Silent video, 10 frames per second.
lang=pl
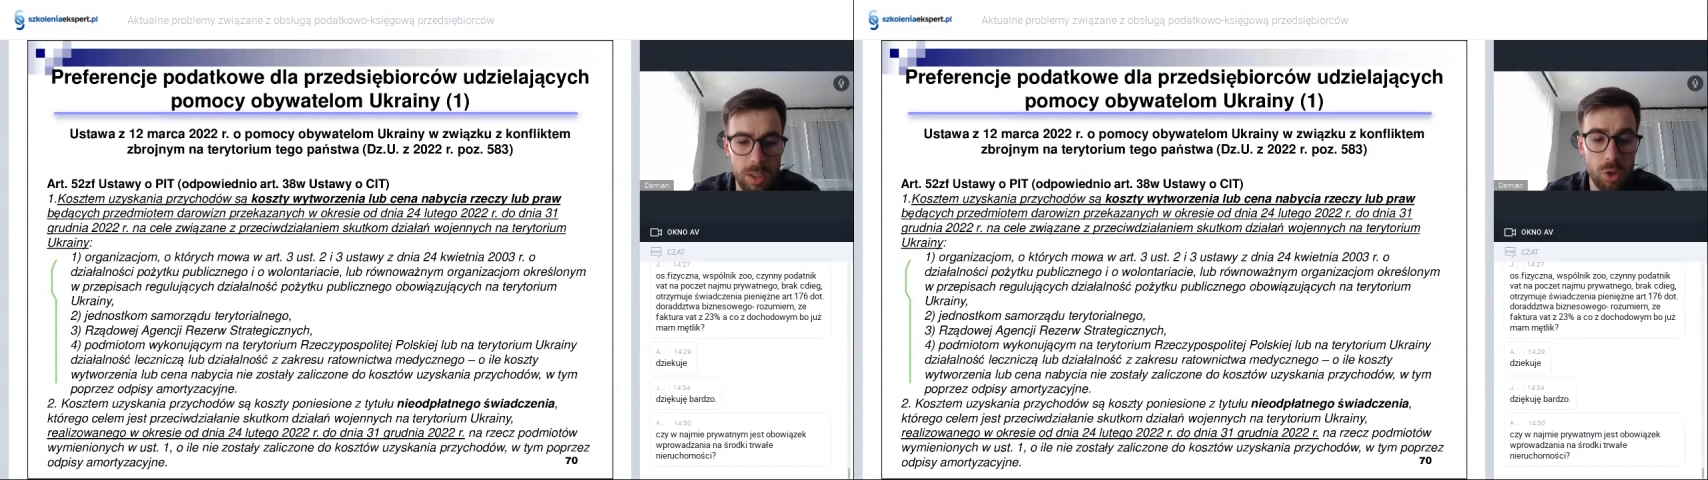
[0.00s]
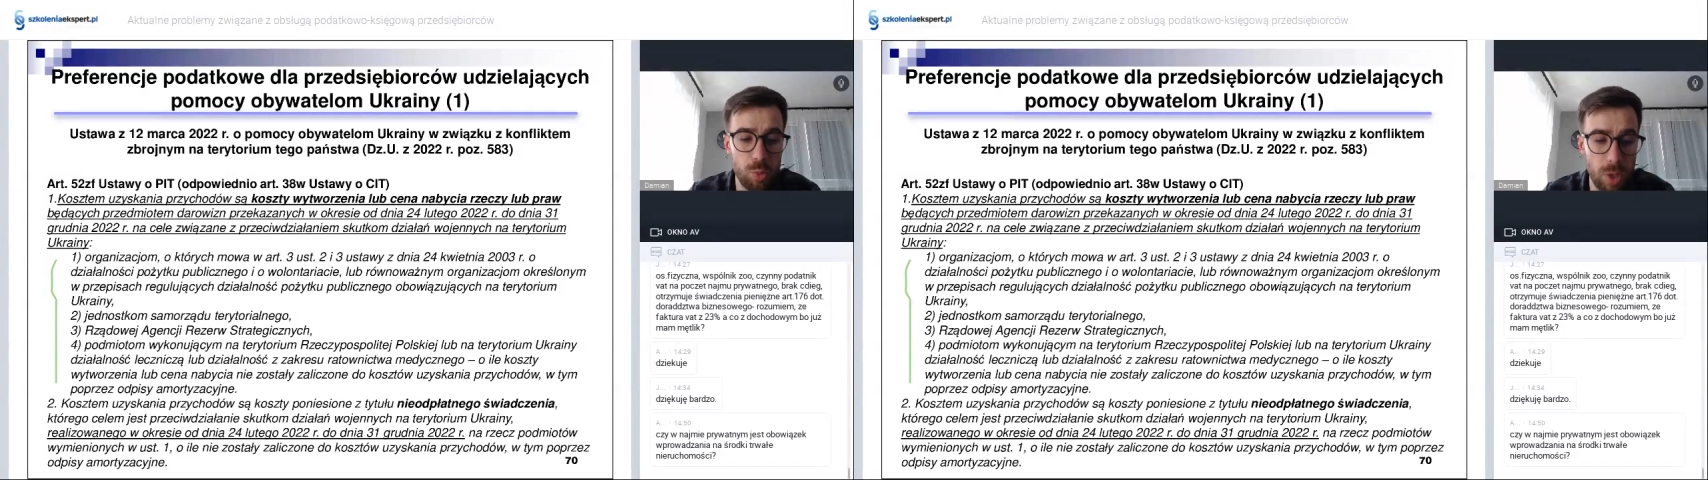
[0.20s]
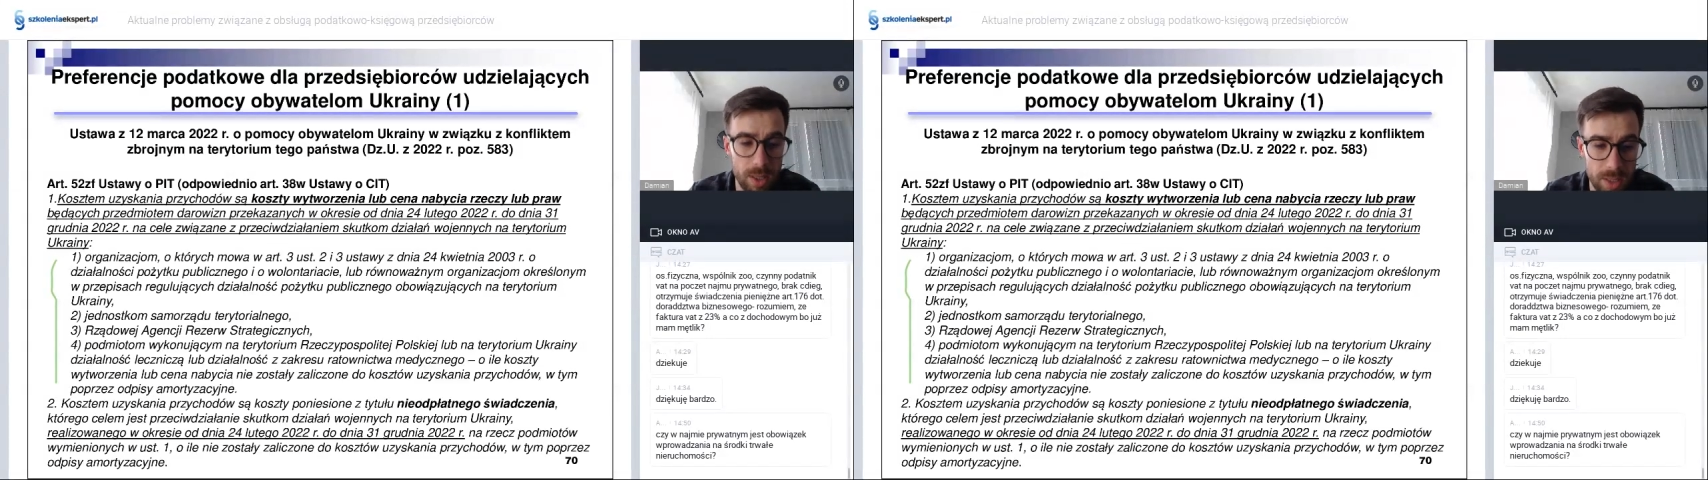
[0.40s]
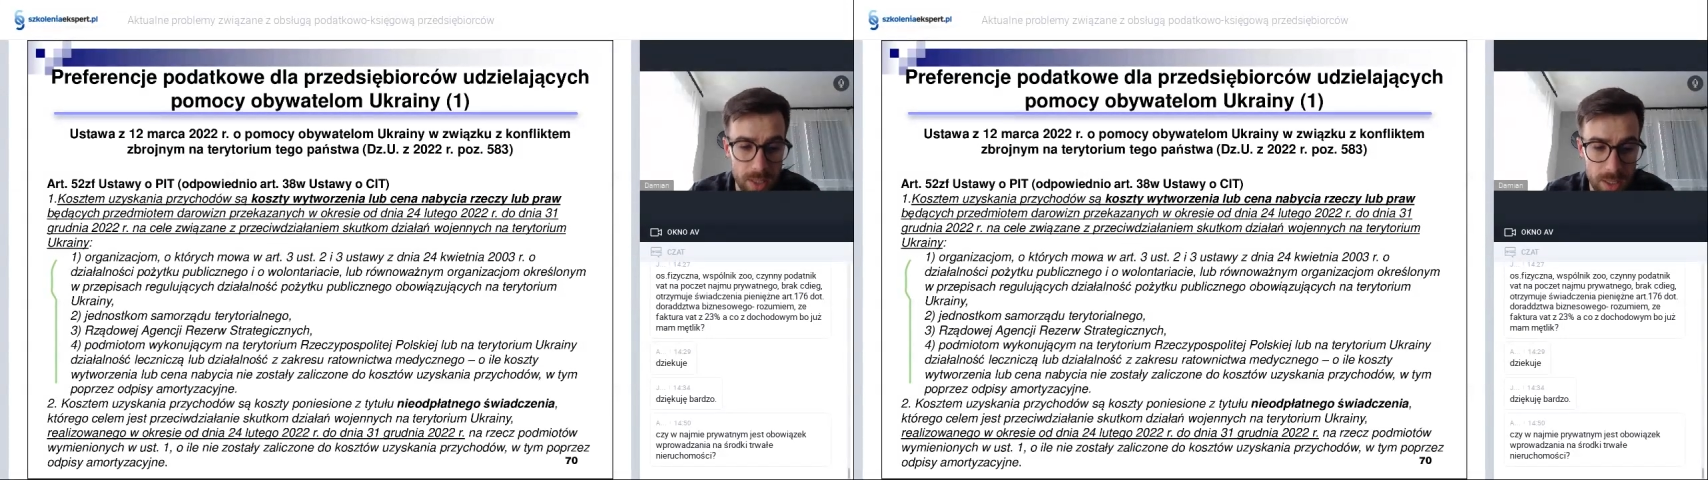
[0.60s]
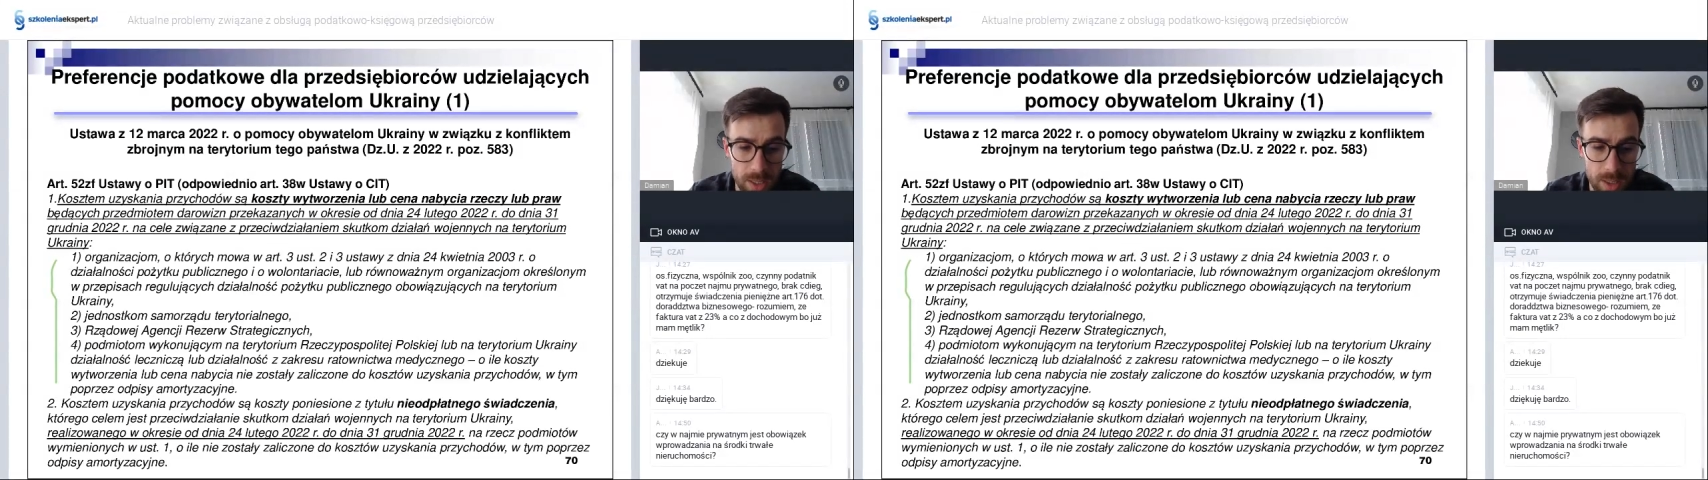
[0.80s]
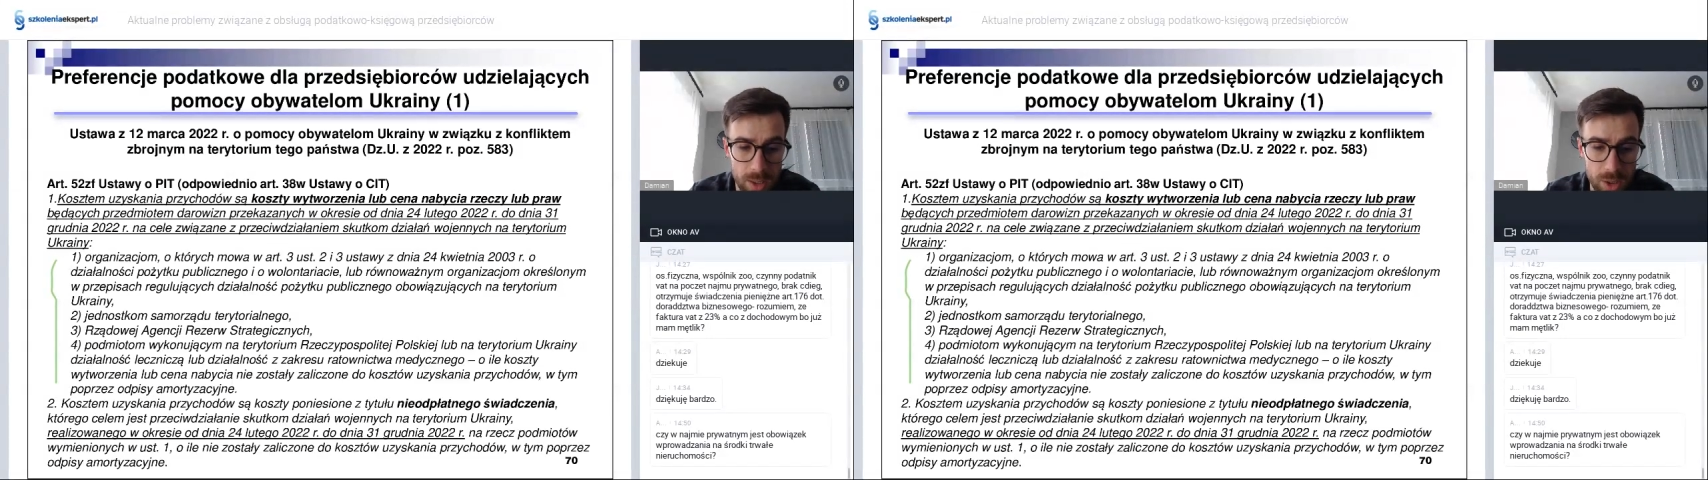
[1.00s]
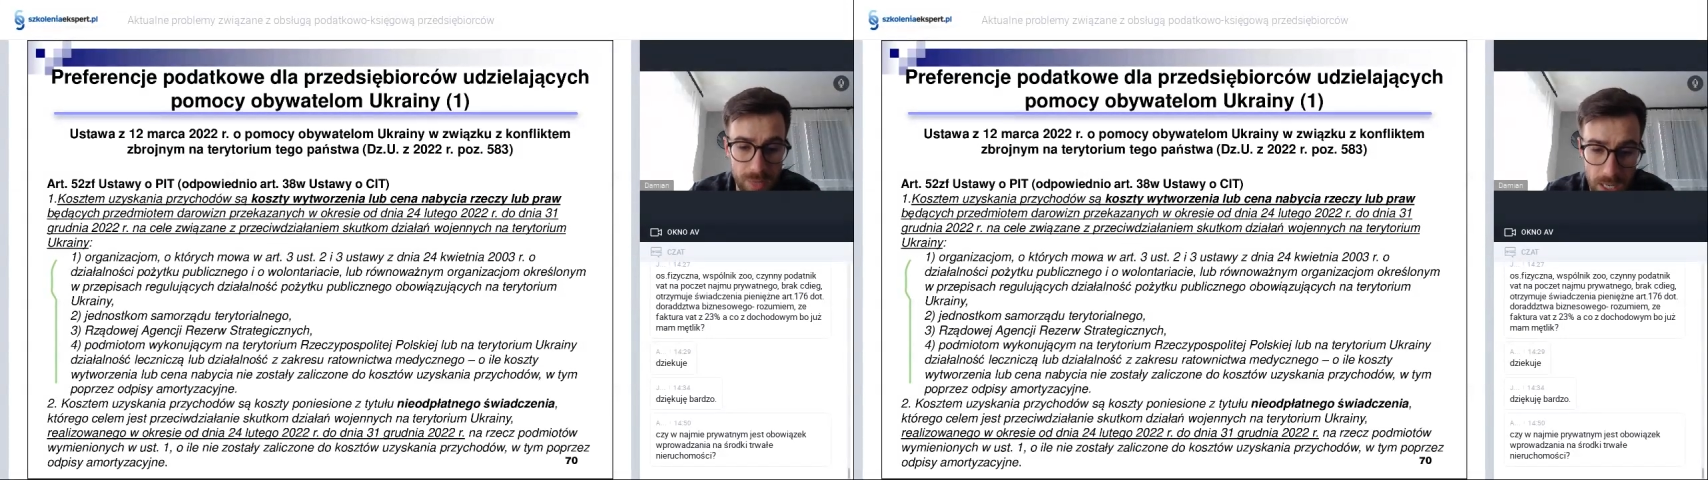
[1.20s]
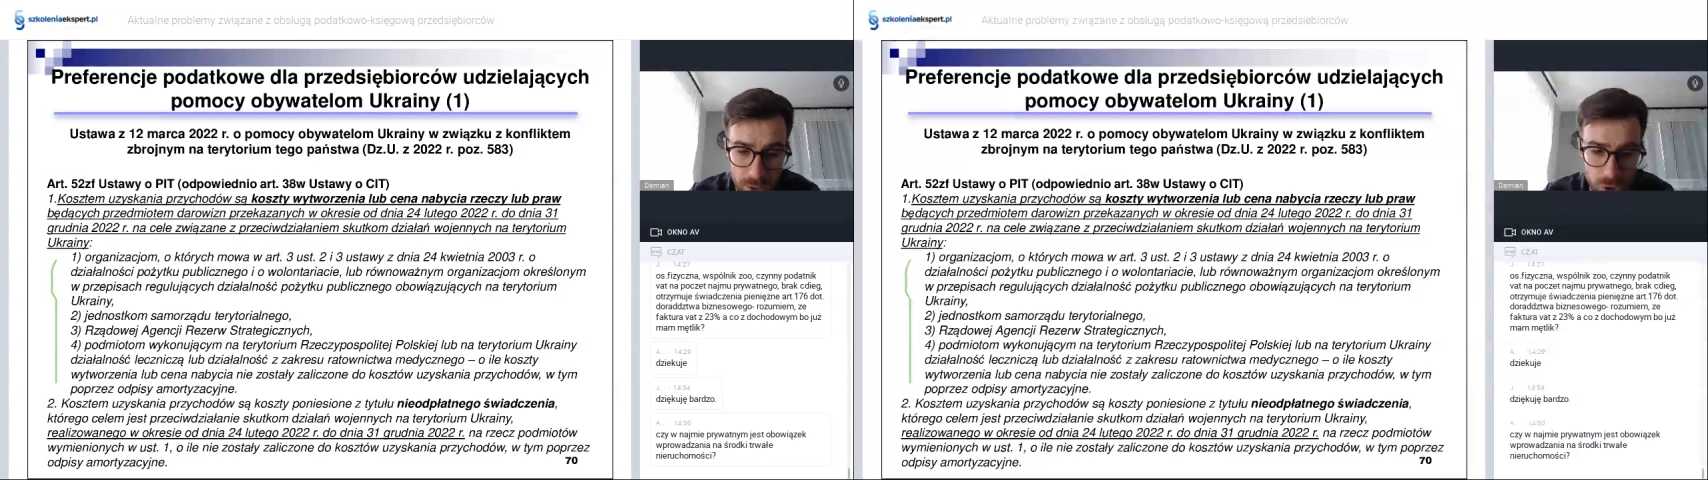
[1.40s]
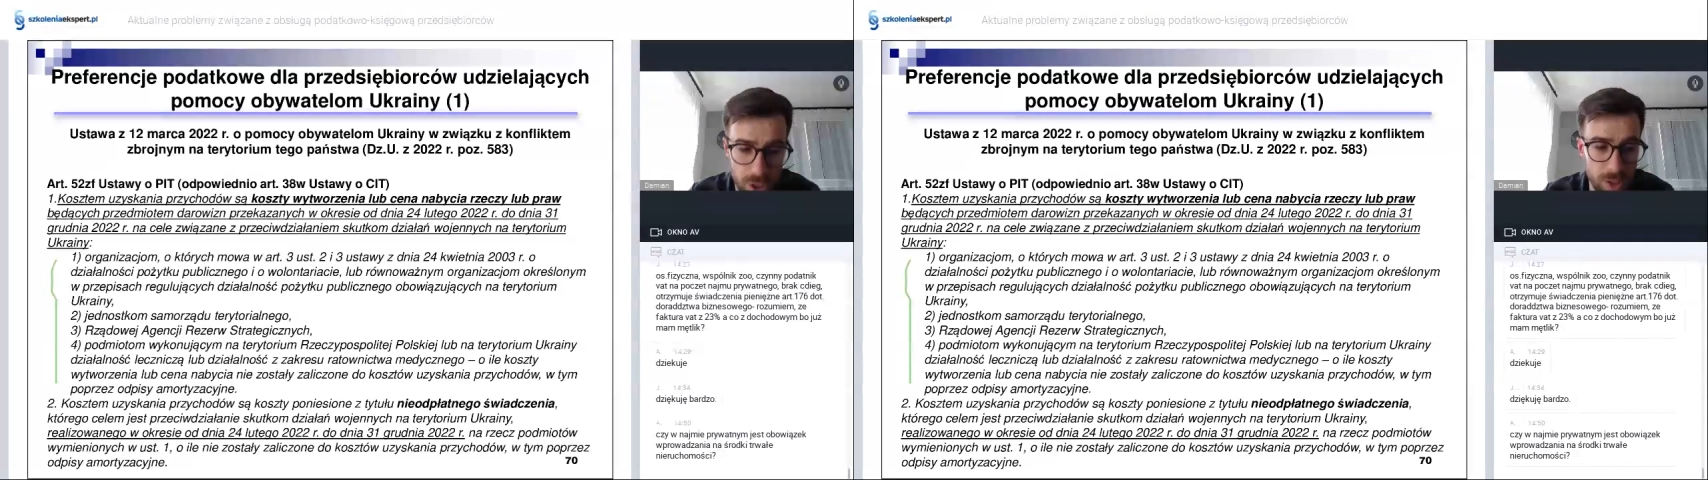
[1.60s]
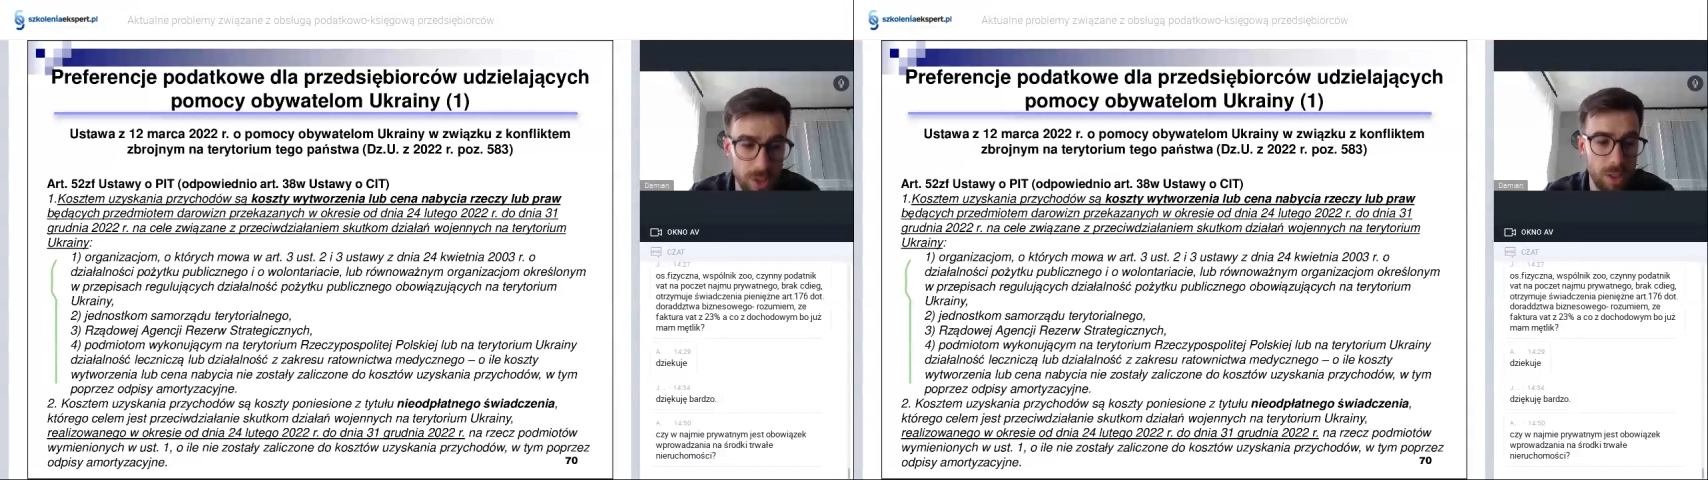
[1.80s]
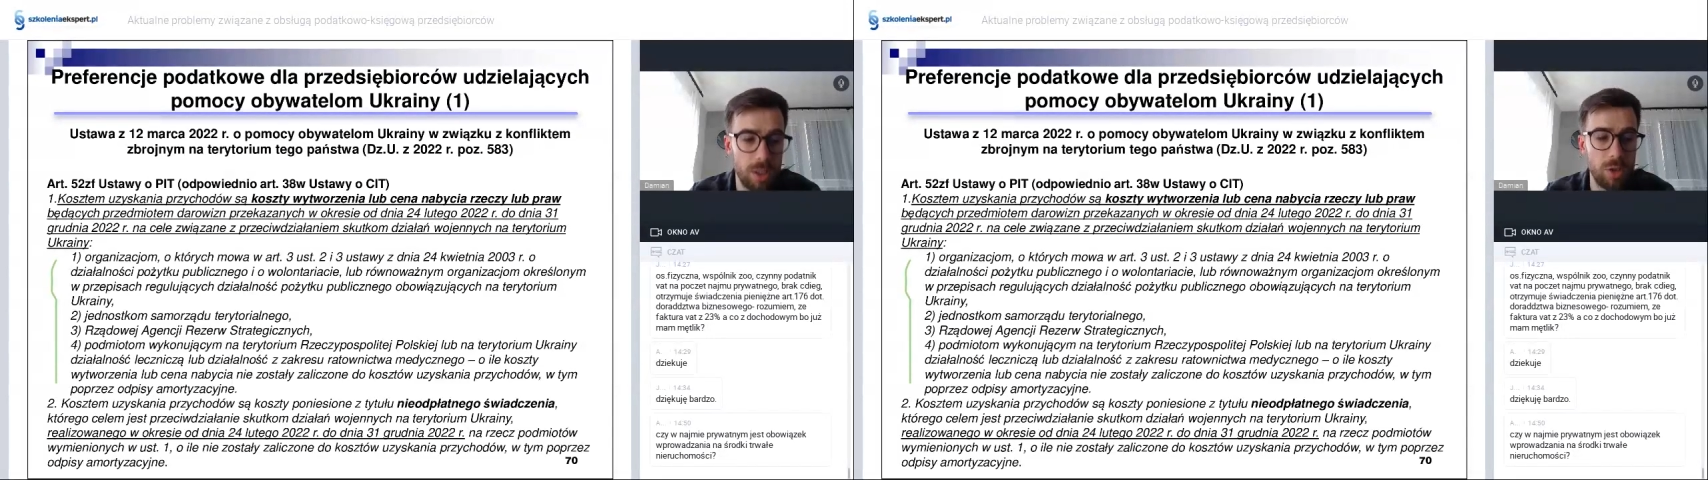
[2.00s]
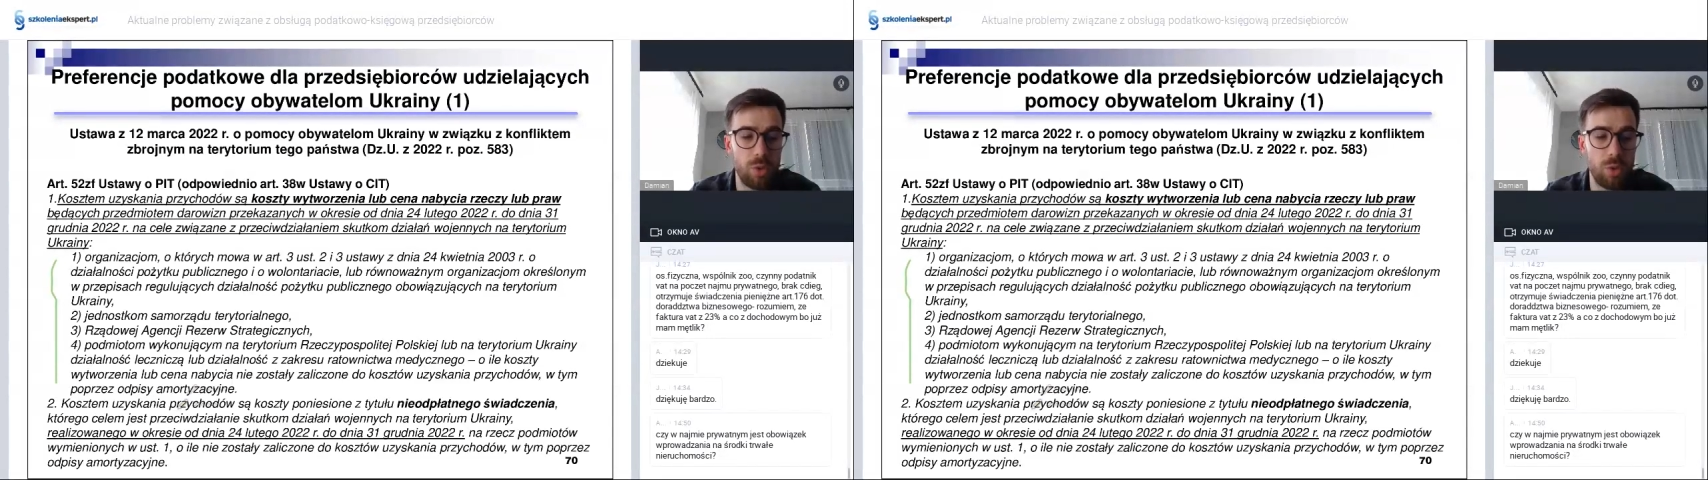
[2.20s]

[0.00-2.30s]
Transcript: nieodpłatnych świadczeń,